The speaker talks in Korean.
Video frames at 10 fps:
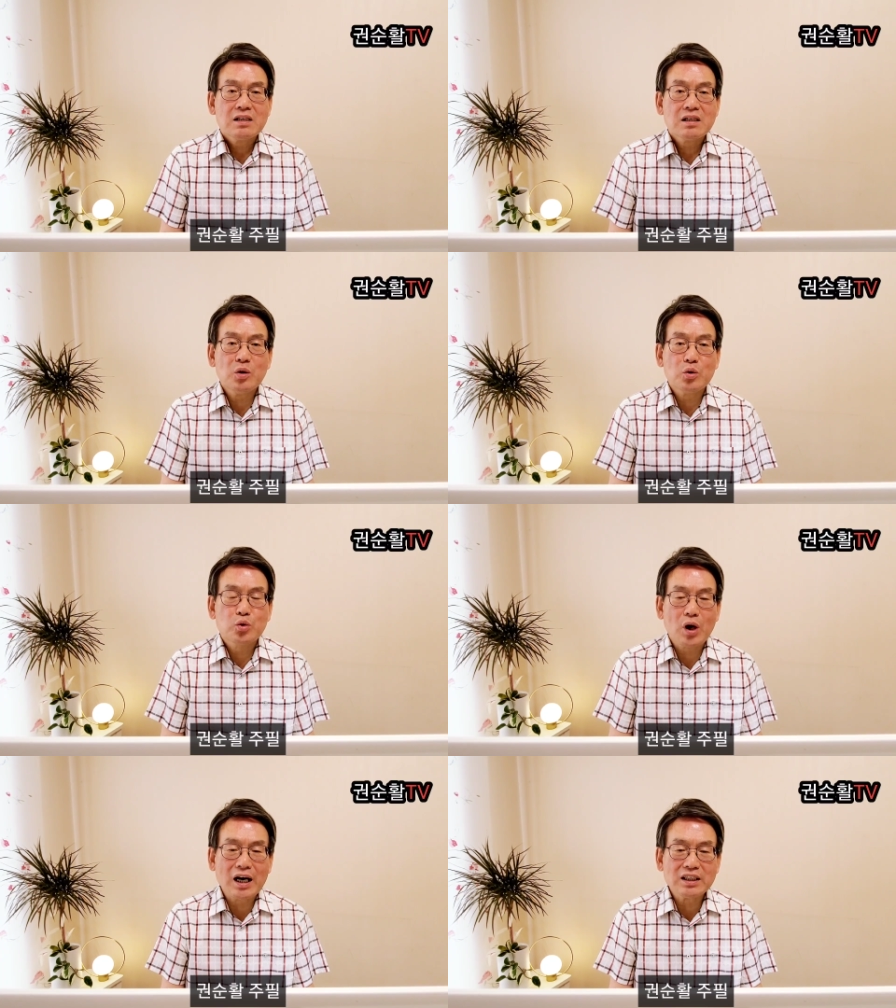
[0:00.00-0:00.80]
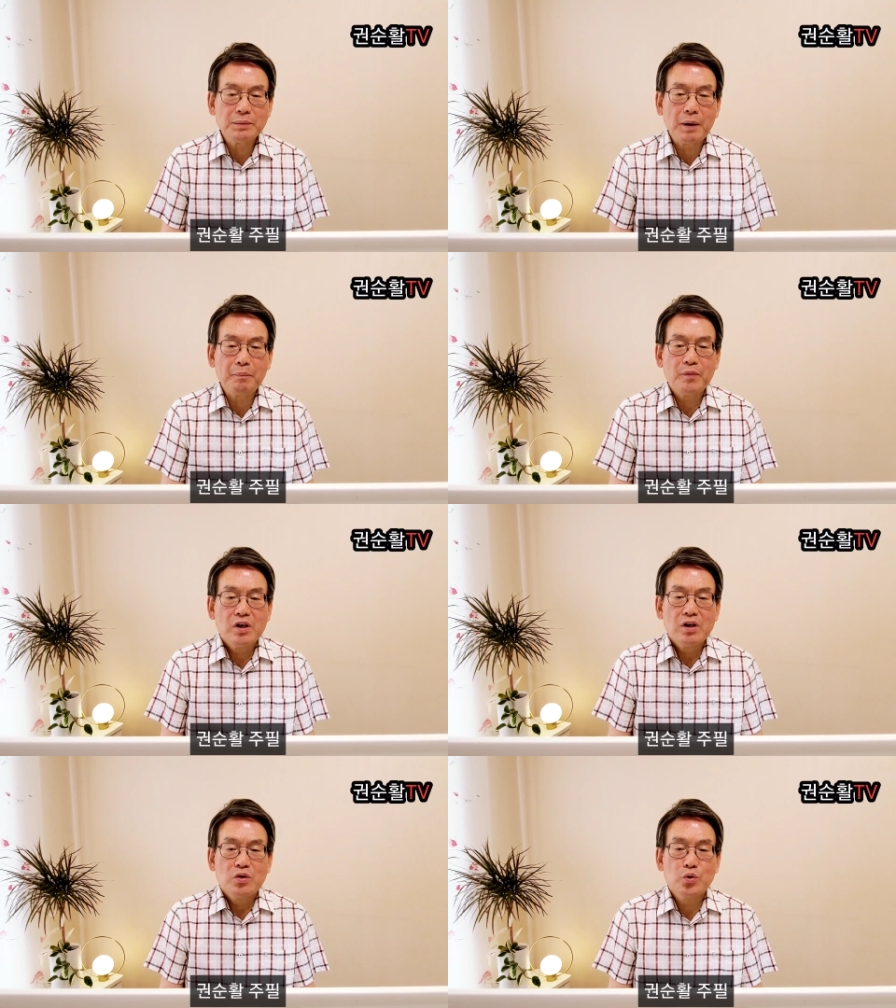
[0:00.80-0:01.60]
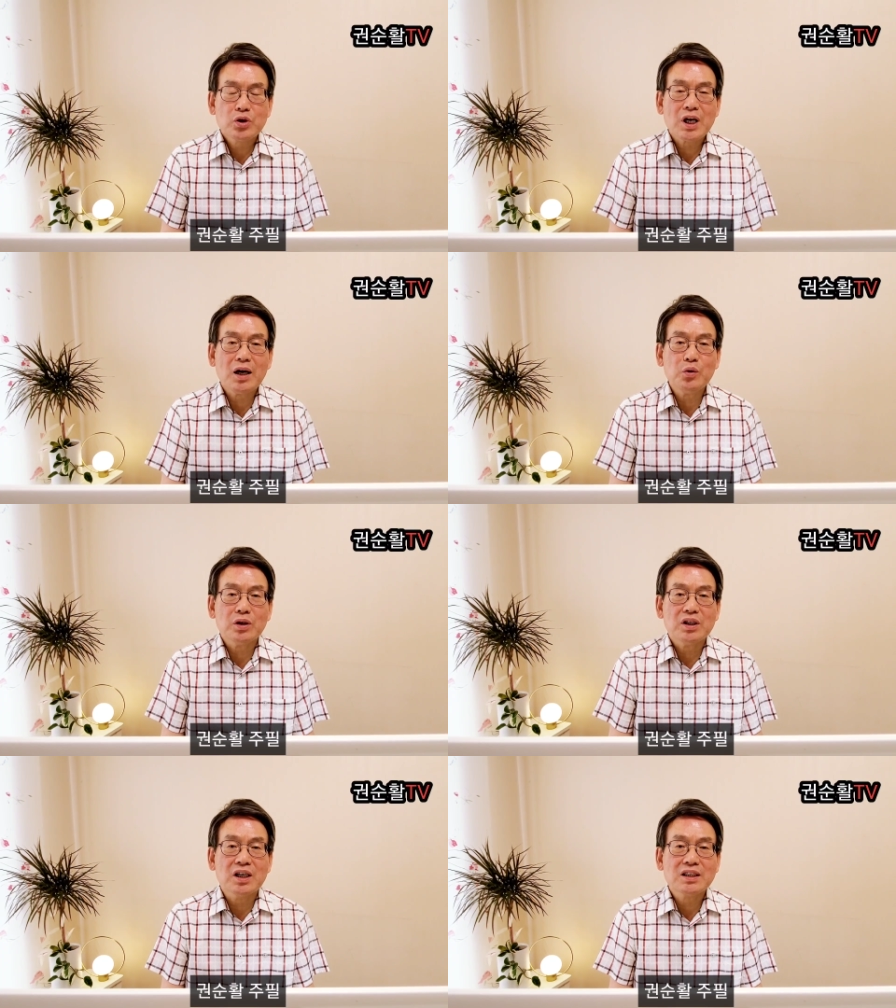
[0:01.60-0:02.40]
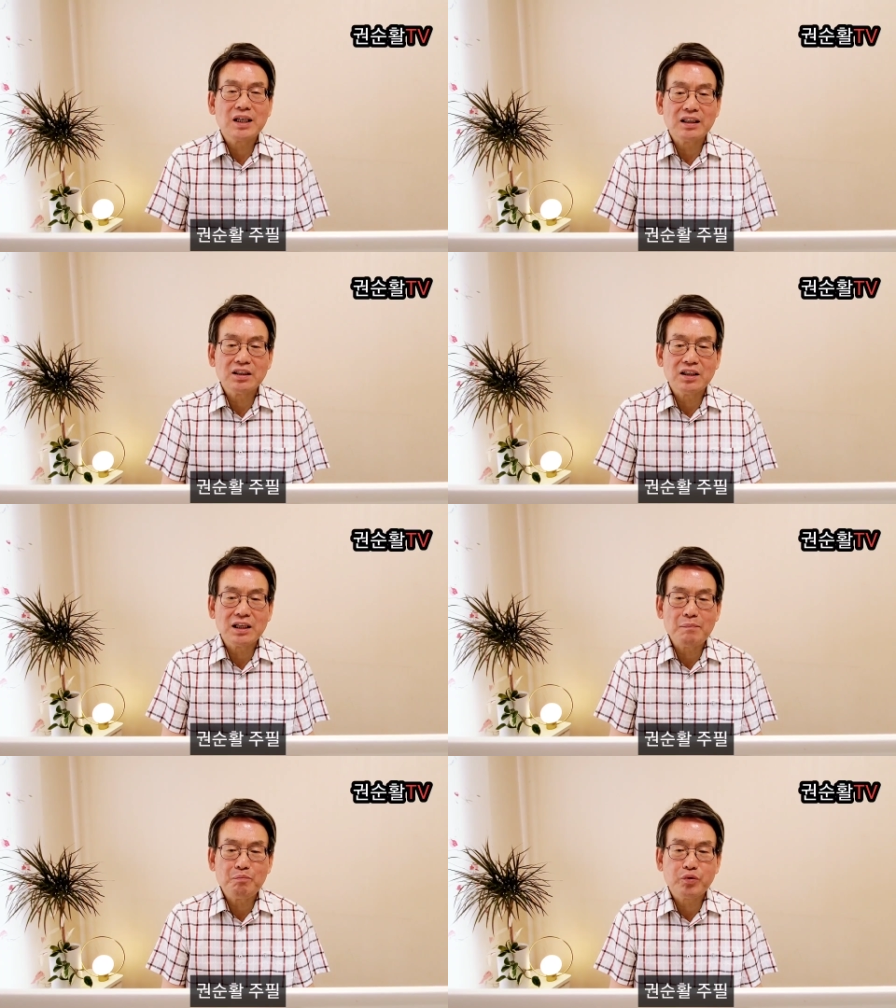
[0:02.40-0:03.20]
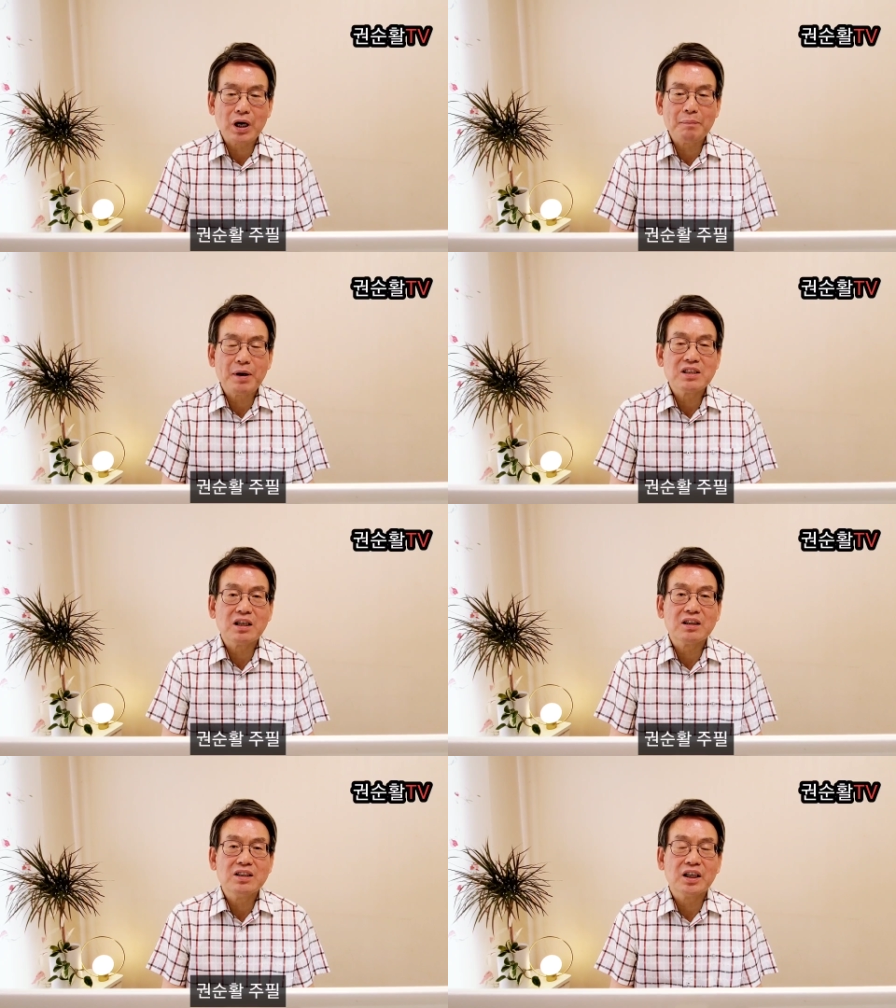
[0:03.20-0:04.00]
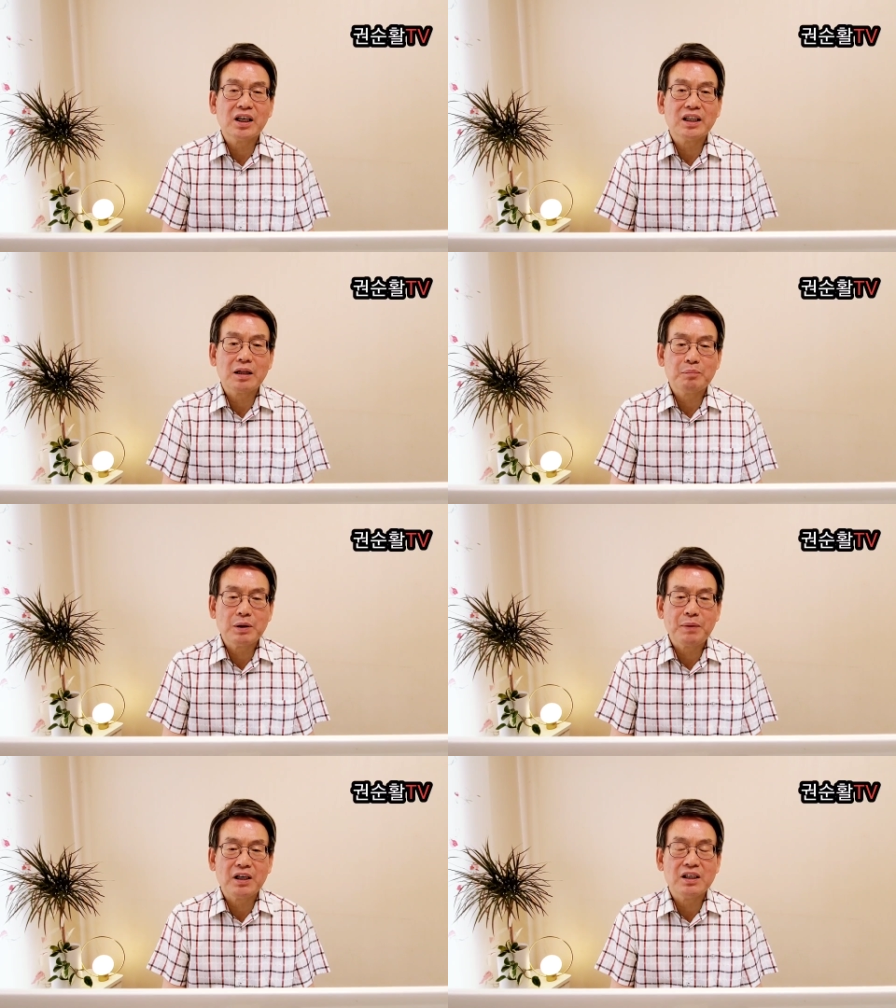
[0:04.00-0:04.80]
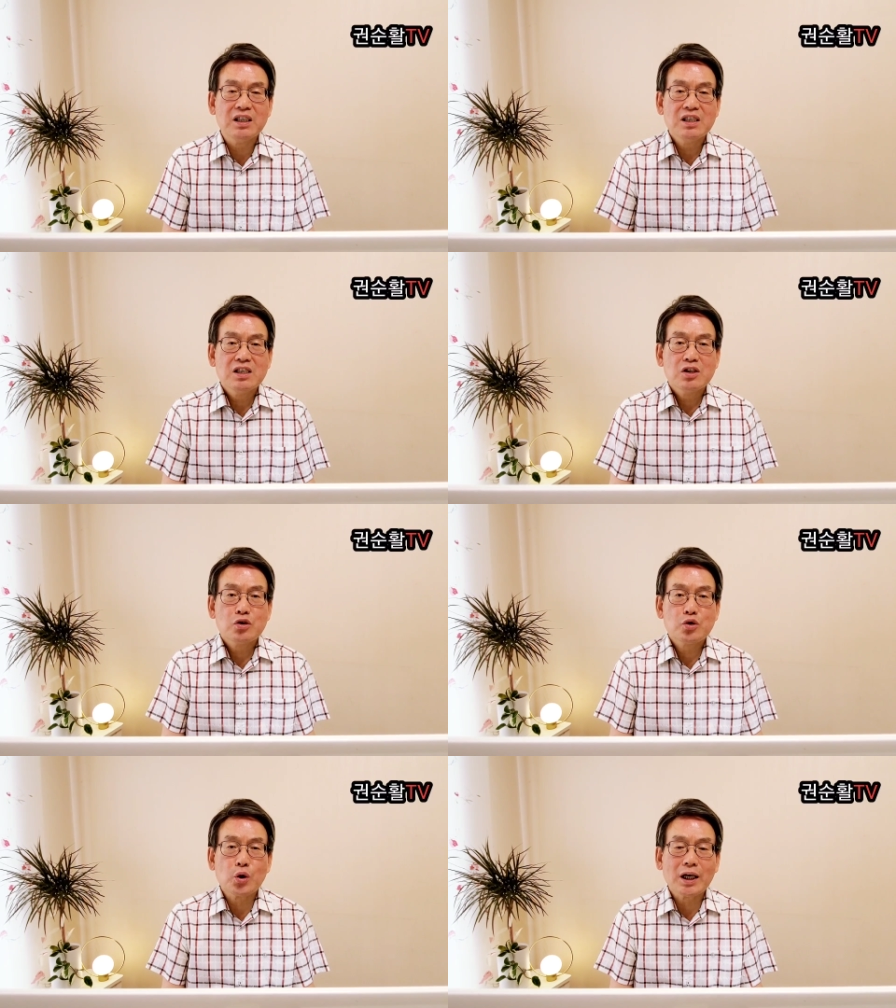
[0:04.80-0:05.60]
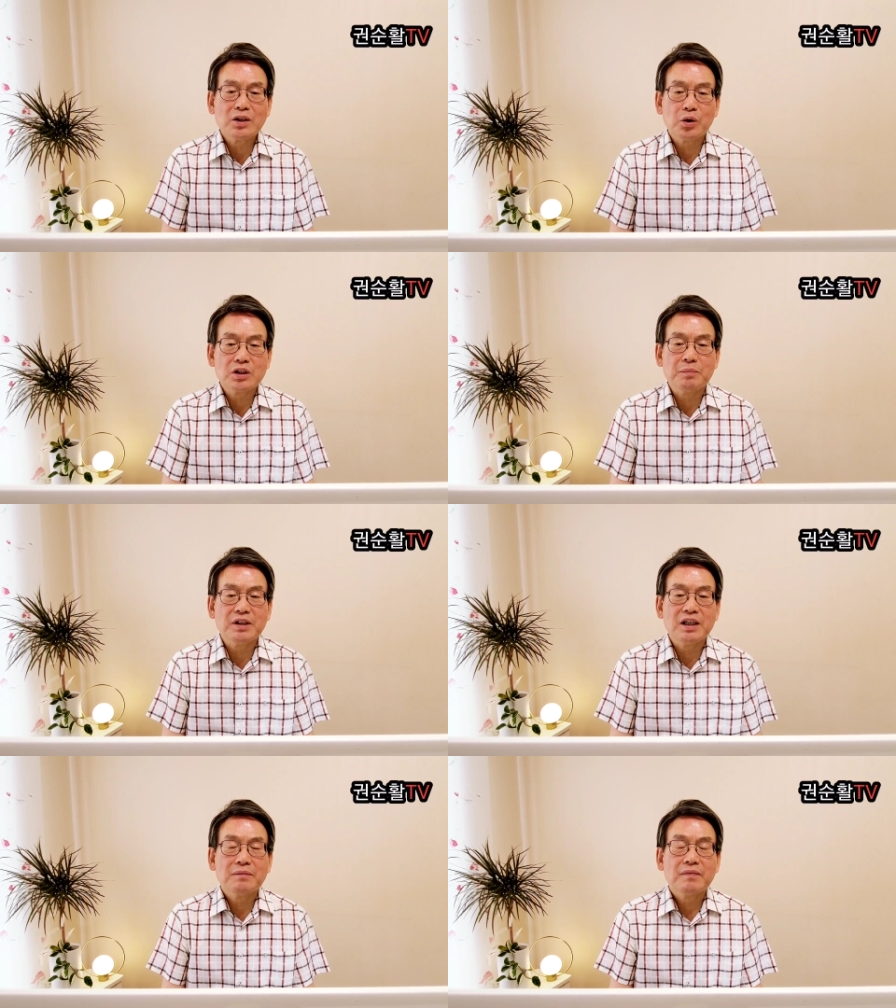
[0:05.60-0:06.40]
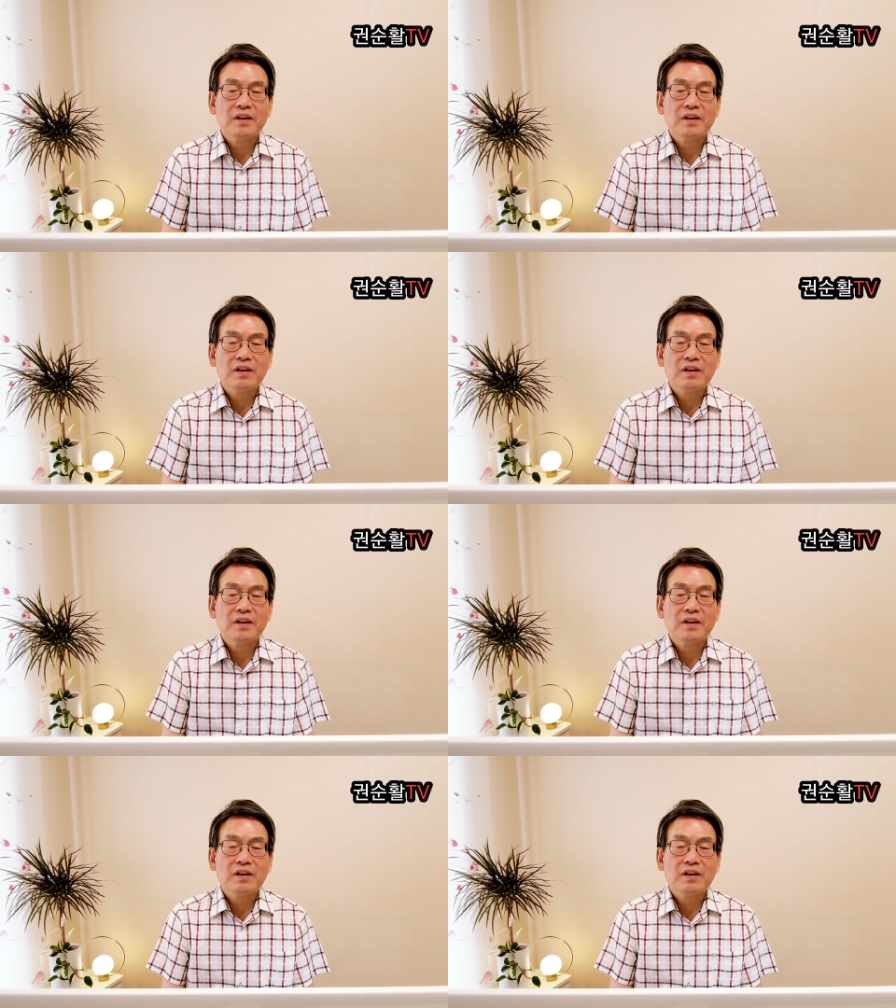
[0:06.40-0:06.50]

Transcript: 서울중앙지법 유창훈 영장전담 부장판사 결정에 대한 비판이 쏟아지고 있습니다.